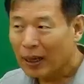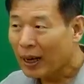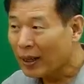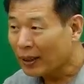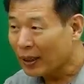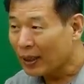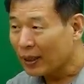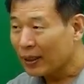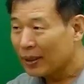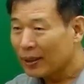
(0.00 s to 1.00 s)
하나.
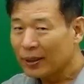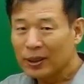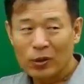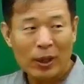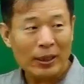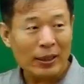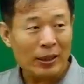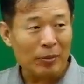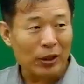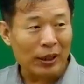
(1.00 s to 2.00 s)

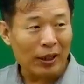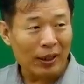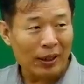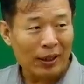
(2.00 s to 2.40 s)
화장실 몇 개?